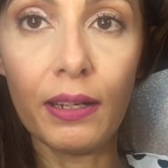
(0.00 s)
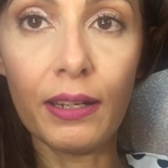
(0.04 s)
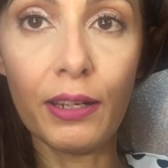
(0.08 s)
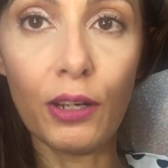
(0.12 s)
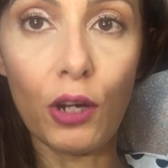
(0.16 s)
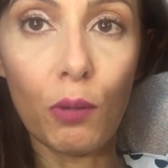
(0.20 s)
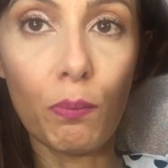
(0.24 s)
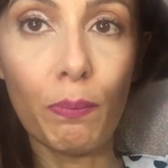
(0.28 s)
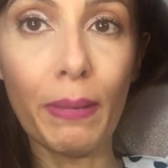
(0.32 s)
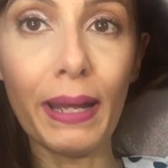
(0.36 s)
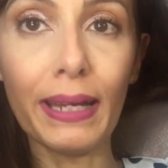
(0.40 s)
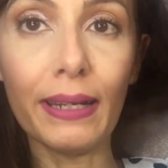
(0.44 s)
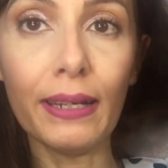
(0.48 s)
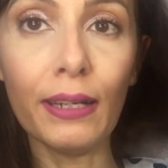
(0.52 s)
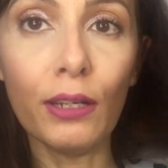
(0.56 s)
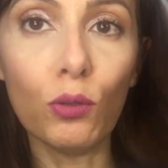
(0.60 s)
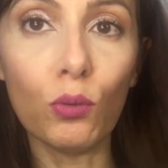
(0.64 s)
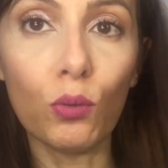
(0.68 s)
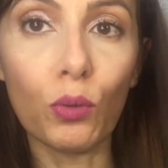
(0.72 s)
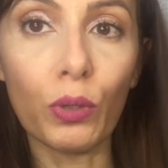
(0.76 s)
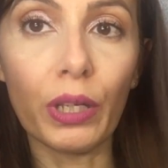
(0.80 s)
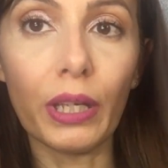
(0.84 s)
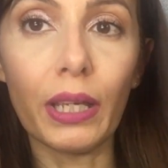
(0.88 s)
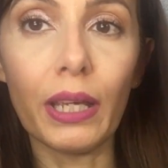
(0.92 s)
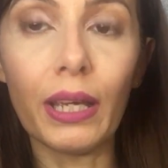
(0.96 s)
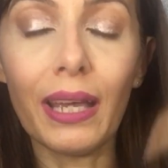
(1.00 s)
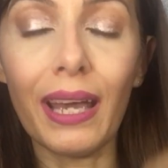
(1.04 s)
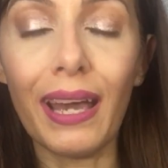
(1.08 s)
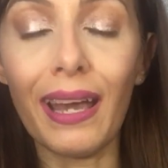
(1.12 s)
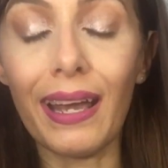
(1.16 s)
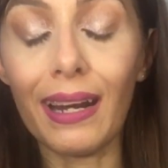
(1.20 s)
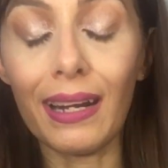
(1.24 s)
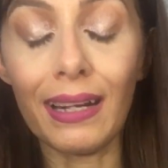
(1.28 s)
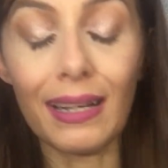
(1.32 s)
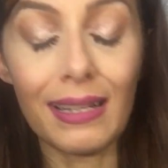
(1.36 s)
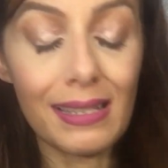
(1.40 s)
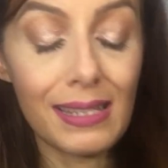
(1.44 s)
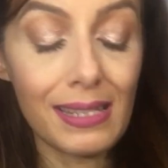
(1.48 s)
li ho belli lunghi e
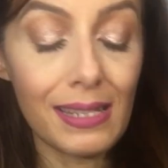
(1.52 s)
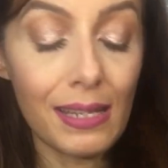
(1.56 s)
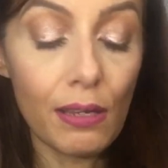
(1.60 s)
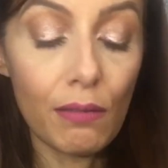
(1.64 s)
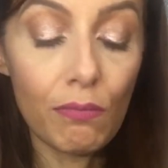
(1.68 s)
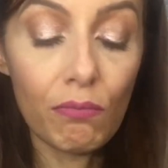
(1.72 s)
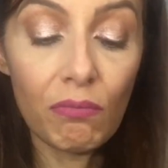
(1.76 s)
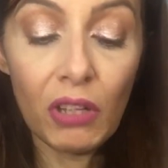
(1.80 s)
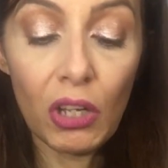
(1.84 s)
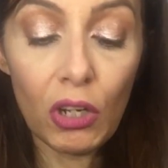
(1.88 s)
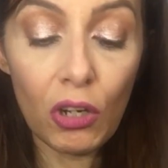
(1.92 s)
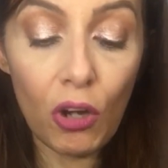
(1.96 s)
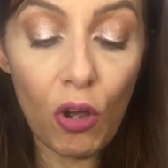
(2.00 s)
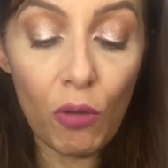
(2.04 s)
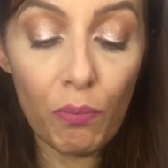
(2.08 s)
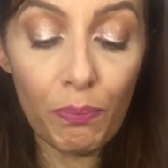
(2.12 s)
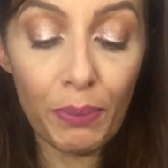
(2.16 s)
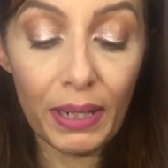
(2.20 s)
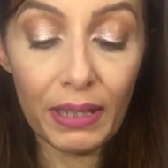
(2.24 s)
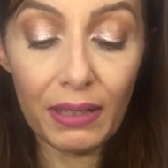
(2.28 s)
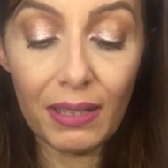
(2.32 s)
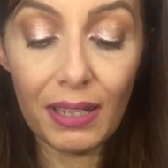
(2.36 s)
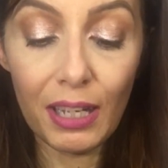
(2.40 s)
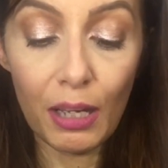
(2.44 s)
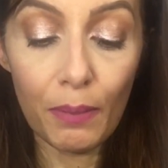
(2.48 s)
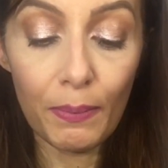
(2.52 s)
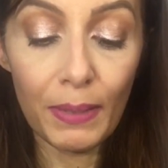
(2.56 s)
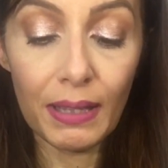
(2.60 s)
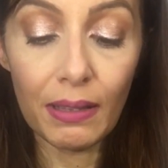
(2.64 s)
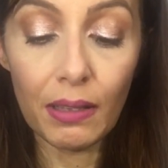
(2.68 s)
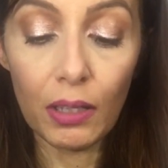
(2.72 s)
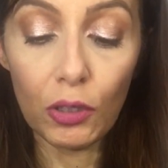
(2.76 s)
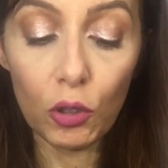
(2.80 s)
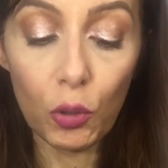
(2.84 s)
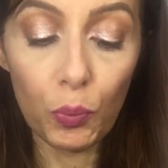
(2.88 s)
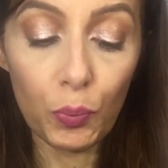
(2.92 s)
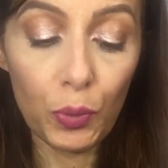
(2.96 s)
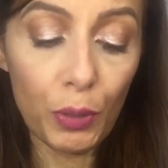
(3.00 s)
ragazzi non ho
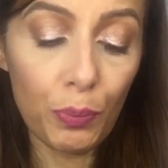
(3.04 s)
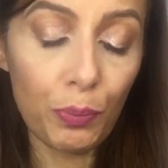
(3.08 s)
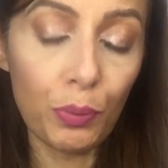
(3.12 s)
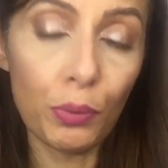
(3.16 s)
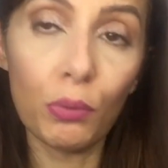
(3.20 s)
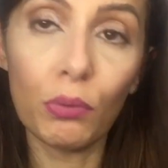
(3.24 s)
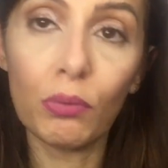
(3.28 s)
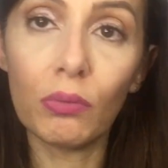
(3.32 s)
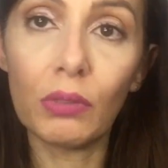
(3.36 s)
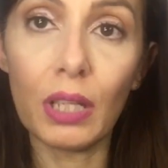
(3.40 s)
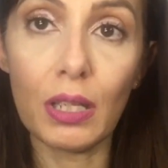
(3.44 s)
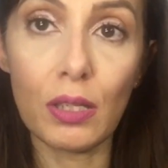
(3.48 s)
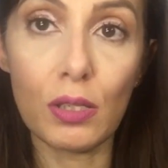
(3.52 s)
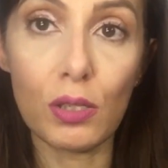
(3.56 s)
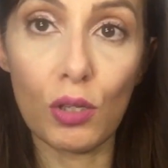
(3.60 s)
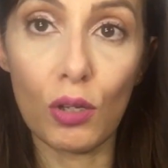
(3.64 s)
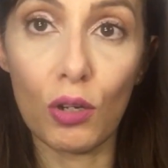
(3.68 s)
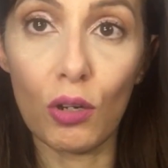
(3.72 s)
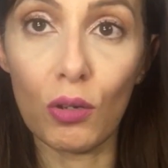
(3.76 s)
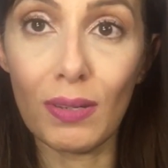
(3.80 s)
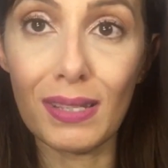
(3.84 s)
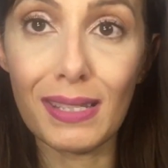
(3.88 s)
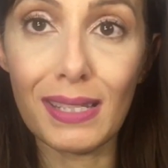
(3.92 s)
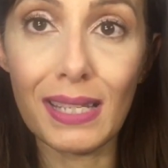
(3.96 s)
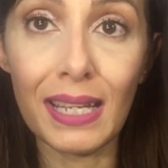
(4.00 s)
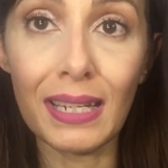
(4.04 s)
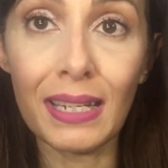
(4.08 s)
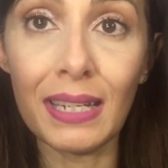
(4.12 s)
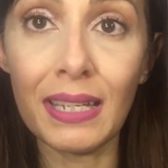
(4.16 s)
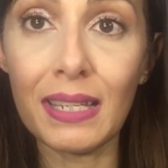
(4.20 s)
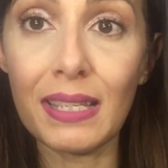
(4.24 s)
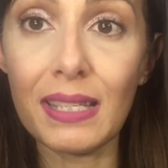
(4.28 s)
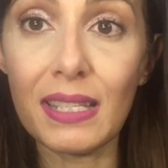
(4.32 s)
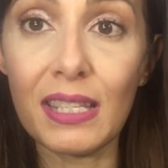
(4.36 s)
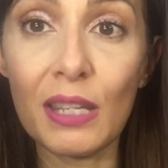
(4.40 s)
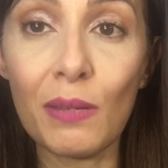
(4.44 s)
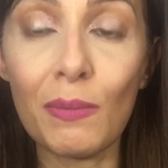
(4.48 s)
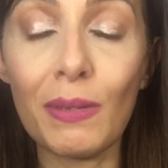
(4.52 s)
praticamente doppie punte, sono
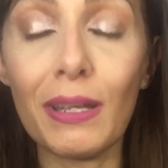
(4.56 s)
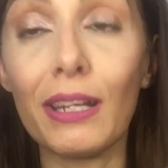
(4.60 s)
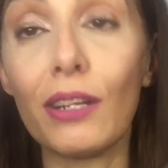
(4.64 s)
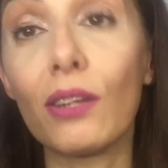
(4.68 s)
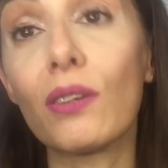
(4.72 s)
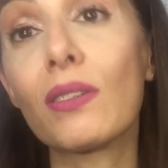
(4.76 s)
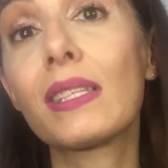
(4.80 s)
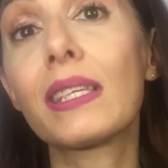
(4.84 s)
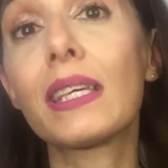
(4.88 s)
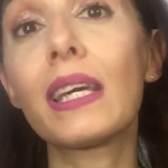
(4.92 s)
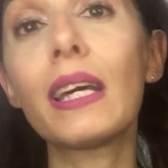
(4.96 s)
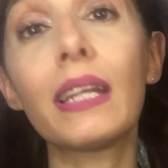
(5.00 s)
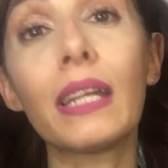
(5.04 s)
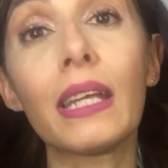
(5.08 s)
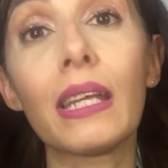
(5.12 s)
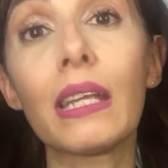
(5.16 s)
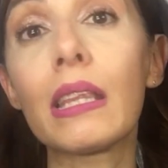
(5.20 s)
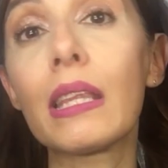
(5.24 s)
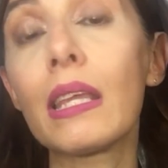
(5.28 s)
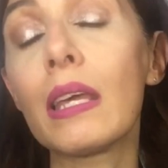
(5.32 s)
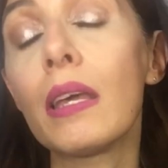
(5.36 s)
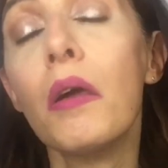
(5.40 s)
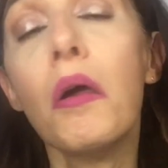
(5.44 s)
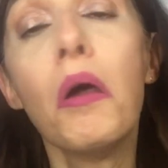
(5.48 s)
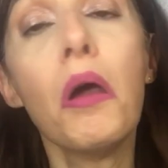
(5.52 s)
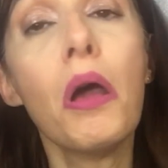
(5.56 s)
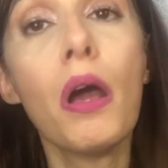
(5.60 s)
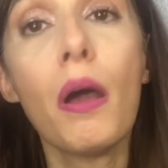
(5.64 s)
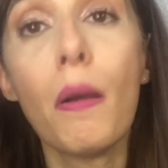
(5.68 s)
sanissimi, li ho schiariti